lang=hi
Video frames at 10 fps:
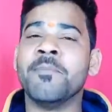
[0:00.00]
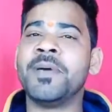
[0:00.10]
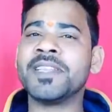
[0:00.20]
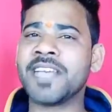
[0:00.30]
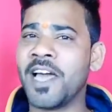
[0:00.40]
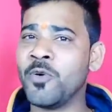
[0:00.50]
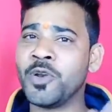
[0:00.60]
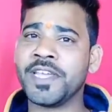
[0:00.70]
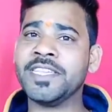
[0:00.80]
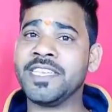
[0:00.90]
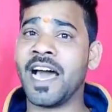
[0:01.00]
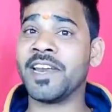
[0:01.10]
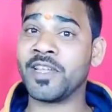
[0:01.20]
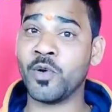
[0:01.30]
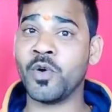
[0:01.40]
फिर चाहे उनकी जान
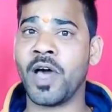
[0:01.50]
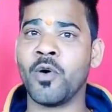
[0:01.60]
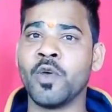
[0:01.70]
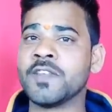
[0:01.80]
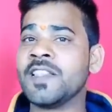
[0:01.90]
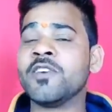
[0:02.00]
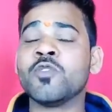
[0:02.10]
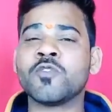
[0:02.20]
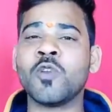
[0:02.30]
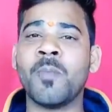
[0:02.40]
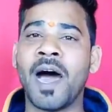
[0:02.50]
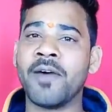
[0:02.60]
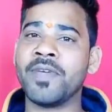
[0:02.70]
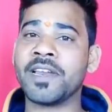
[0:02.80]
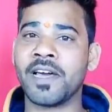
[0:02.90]
क्यों ना हो इसलिए दोस्तों
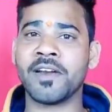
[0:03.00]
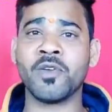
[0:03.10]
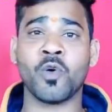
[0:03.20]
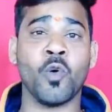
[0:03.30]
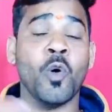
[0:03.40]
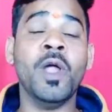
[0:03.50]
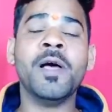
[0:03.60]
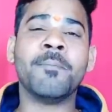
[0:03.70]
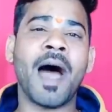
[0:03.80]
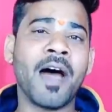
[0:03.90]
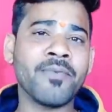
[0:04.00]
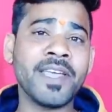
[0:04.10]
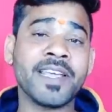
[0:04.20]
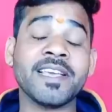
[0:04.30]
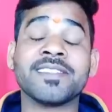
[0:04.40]
महावीर कर्ण को महावीर
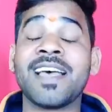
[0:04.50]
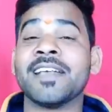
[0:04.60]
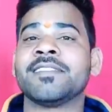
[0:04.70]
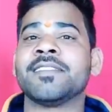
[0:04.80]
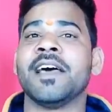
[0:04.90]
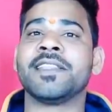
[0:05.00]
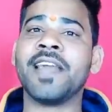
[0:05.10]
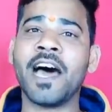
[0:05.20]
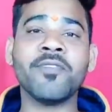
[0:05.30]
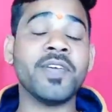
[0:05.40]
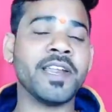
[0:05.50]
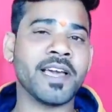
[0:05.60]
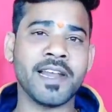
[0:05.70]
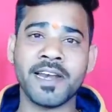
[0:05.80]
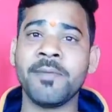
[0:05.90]
के साथ साथ दानवीर
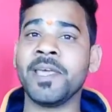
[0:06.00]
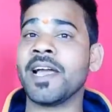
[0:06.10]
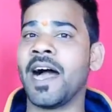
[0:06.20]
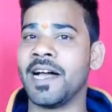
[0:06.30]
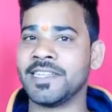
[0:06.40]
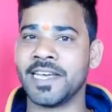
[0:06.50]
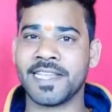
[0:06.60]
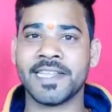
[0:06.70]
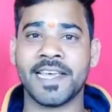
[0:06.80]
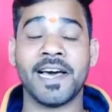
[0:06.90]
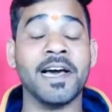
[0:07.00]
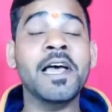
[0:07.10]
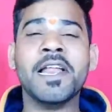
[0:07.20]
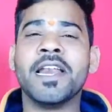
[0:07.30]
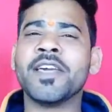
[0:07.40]
कर्ण भी कहा जाता था
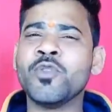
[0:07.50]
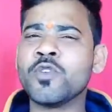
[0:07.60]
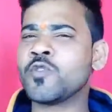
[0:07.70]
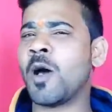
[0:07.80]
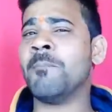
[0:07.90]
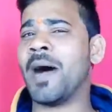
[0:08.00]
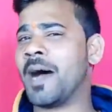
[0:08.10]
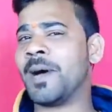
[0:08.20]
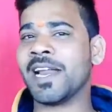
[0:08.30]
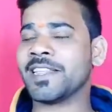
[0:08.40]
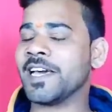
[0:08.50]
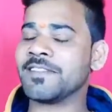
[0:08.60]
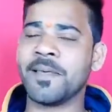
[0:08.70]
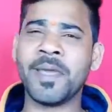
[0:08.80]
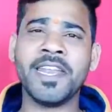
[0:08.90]
लेकिन दोस्तों अब महाभारत का
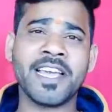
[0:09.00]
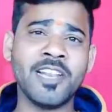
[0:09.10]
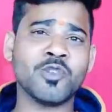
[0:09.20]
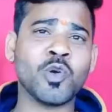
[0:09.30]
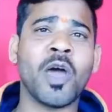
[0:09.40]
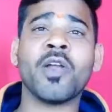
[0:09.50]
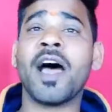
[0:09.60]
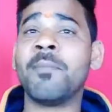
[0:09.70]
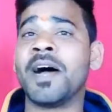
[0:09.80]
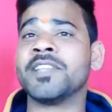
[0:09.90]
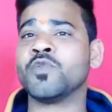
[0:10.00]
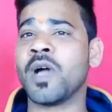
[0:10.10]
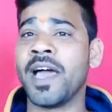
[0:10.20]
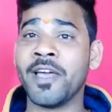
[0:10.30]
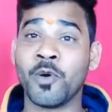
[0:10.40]
समय निकल चुका है और अब आ चुका
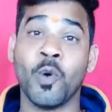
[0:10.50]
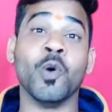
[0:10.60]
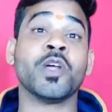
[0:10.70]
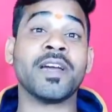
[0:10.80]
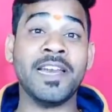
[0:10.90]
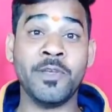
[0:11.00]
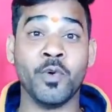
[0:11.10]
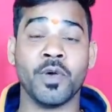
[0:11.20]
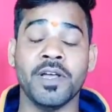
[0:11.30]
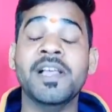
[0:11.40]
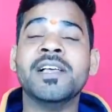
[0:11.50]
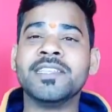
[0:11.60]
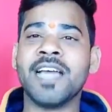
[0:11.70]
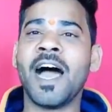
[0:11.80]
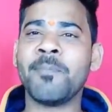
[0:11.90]
है घोर कलयुग
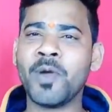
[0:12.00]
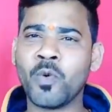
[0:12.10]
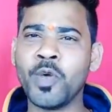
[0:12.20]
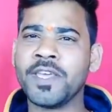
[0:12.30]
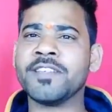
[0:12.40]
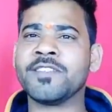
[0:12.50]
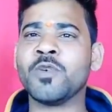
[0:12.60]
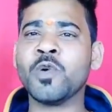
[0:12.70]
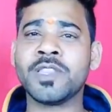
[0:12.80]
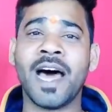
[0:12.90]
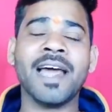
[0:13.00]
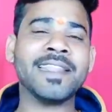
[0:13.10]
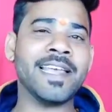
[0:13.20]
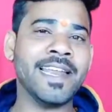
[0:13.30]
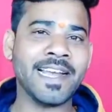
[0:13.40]
जहाँ पर कोई किसी को दान
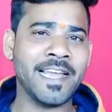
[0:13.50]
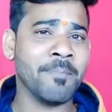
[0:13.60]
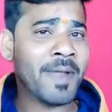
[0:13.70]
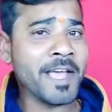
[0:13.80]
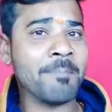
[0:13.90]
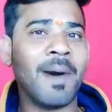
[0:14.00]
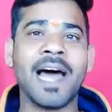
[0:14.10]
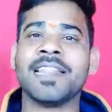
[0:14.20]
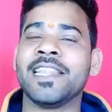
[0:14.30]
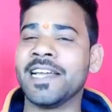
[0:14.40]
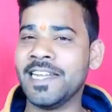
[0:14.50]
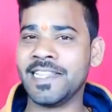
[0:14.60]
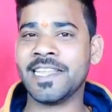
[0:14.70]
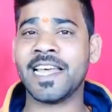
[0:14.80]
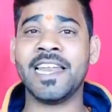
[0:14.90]
देने के लिए अपना एक बाल तक नहीं
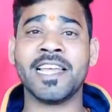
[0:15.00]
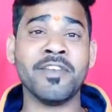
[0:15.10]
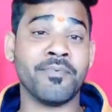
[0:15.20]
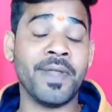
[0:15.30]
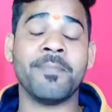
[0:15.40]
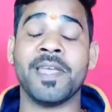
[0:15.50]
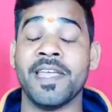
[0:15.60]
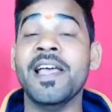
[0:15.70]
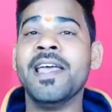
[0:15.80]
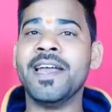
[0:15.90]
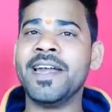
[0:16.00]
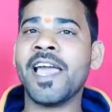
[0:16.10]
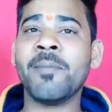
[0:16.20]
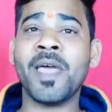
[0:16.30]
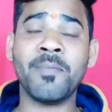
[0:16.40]
देता लेकिन फिर भी
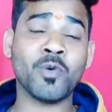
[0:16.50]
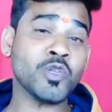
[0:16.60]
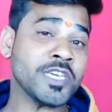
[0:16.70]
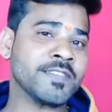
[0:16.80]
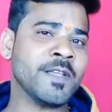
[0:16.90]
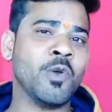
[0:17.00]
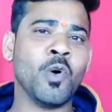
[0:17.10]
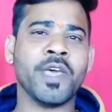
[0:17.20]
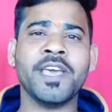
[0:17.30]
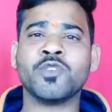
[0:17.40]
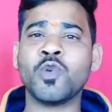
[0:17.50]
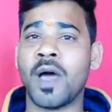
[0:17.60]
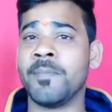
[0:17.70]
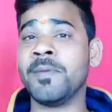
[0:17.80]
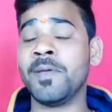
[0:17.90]
इंडिया में अभी कुछ ऐसे लोग हैं जो
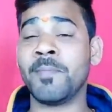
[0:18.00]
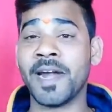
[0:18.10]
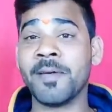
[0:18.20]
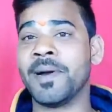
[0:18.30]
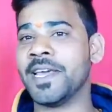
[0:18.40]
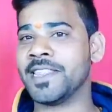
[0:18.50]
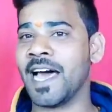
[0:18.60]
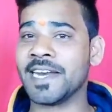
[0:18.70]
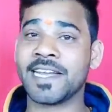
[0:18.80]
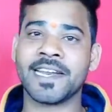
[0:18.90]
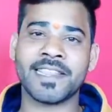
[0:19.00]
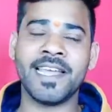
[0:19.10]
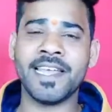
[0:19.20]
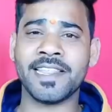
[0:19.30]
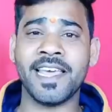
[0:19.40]
अभी भी बड़े बड़े दान करते
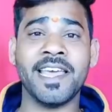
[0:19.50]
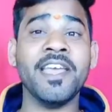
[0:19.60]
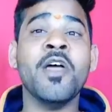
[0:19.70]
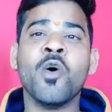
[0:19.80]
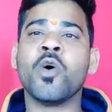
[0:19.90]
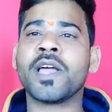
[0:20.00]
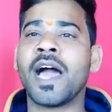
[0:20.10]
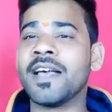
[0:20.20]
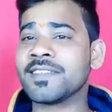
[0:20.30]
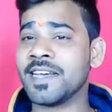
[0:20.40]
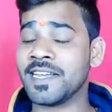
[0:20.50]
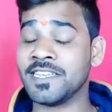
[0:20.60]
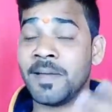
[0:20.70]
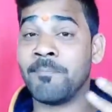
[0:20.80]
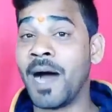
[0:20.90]
रहते करते हैं और ख़ास करके
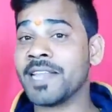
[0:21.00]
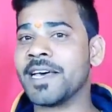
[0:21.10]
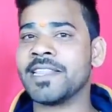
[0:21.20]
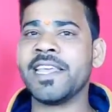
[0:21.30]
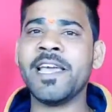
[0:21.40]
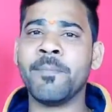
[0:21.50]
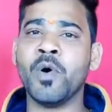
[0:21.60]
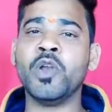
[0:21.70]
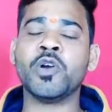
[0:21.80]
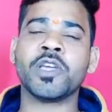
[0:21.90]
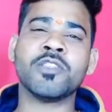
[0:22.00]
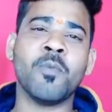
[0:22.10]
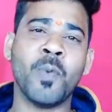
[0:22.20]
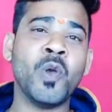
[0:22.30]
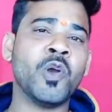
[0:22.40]
जब बात आती है बॉलीवुड की तो
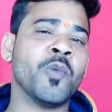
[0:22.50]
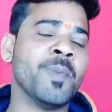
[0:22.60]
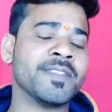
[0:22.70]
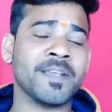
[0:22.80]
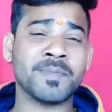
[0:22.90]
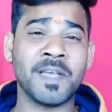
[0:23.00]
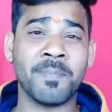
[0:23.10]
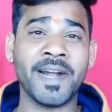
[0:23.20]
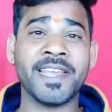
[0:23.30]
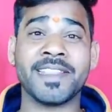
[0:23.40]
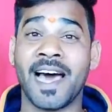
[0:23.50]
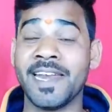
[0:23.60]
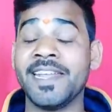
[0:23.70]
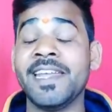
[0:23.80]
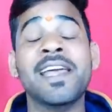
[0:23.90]
बॉलीवुड में सबसे बड़े
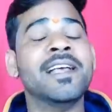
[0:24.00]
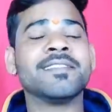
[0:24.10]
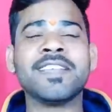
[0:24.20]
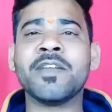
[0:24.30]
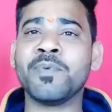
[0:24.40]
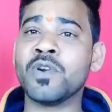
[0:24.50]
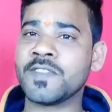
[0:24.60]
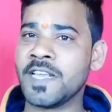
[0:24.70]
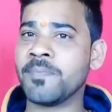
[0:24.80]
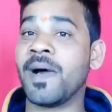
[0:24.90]
दानी सिर्फ और सिर्फ